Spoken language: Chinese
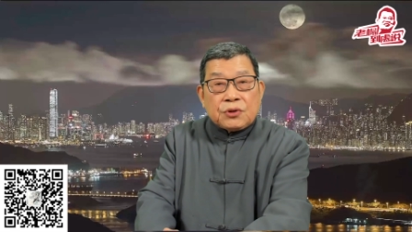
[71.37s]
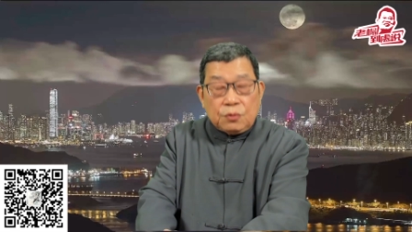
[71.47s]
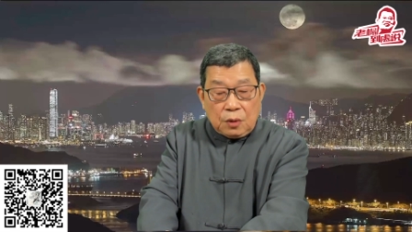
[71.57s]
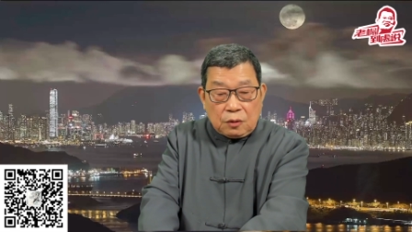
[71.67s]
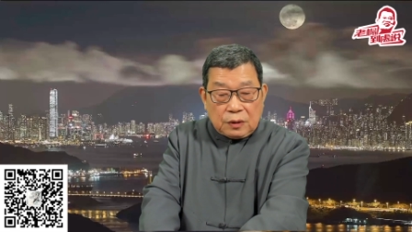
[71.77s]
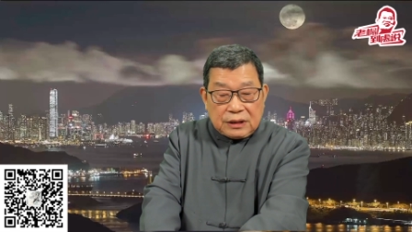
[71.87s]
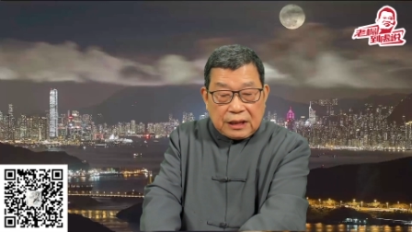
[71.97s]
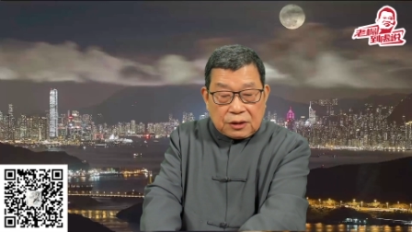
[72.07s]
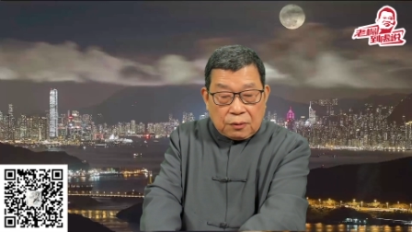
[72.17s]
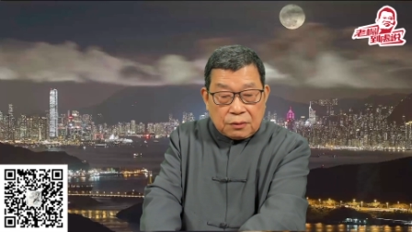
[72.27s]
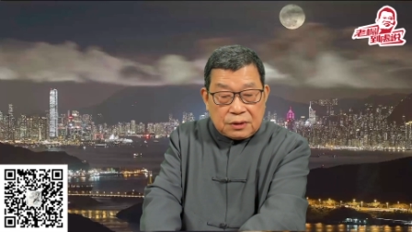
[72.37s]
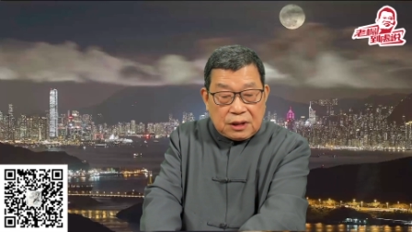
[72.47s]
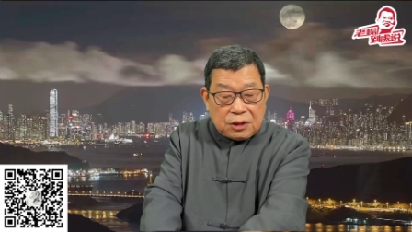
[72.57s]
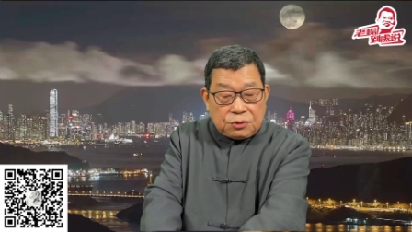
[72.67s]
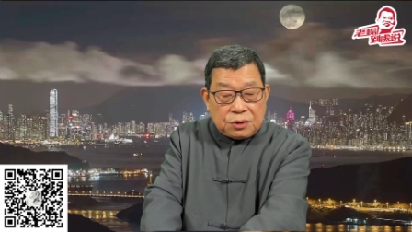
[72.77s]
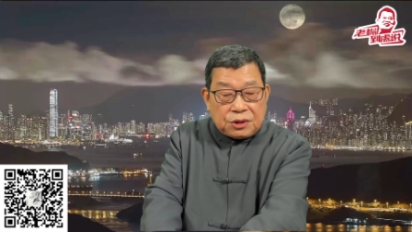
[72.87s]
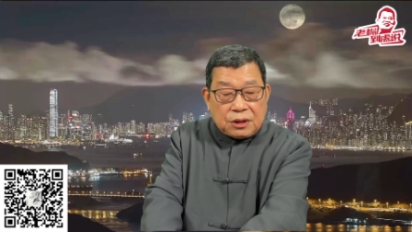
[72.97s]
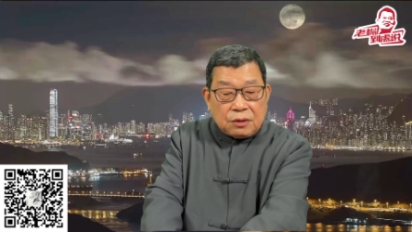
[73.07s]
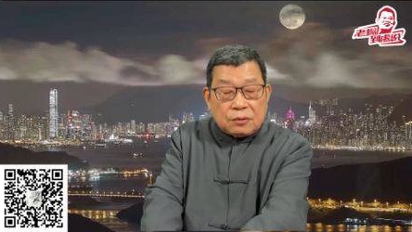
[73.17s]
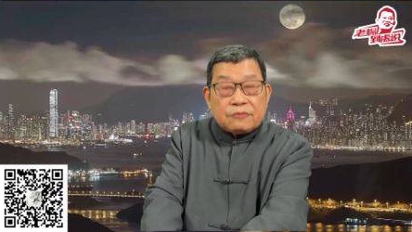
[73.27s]
中国国家统计局
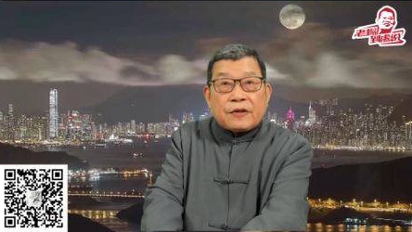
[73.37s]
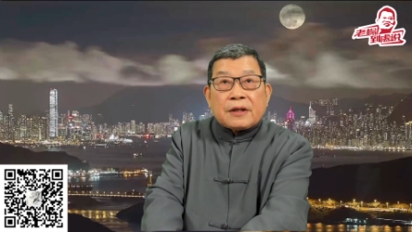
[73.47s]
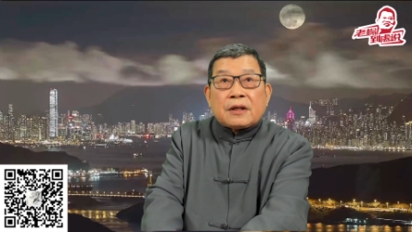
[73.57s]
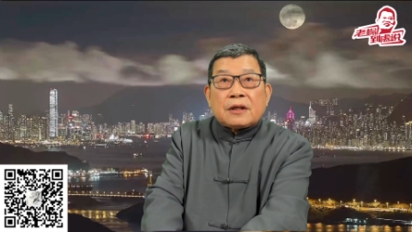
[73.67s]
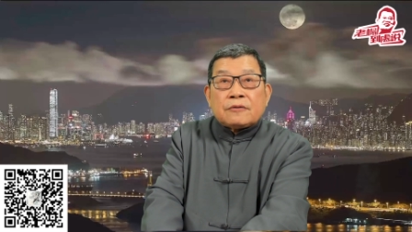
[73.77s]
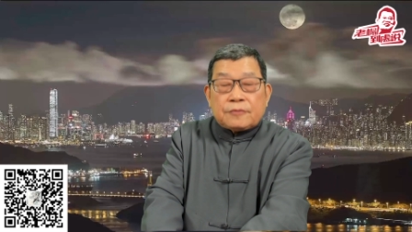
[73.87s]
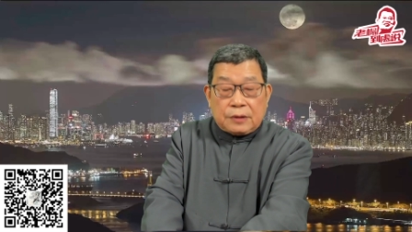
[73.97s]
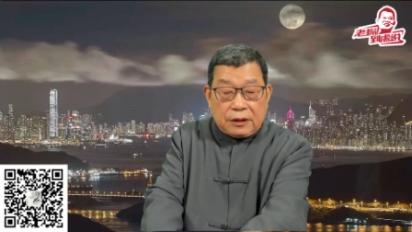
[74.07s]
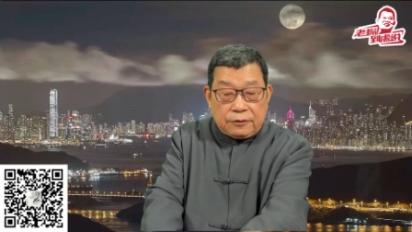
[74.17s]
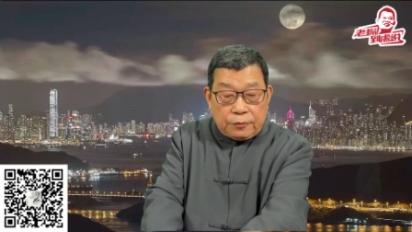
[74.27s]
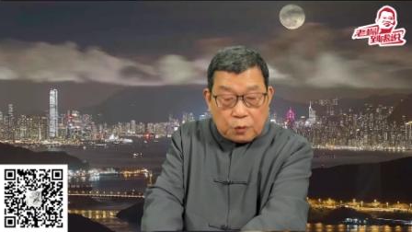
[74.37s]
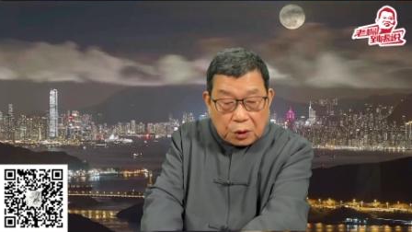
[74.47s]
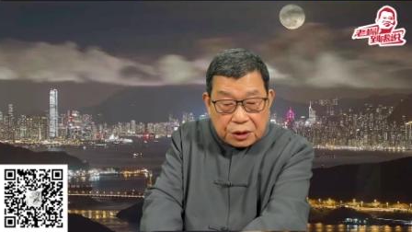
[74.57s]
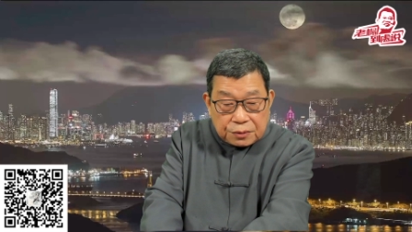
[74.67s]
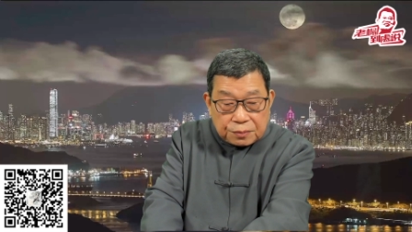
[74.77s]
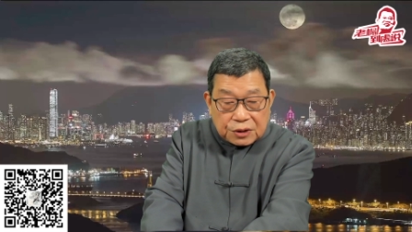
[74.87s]
新闻发言人傅林辉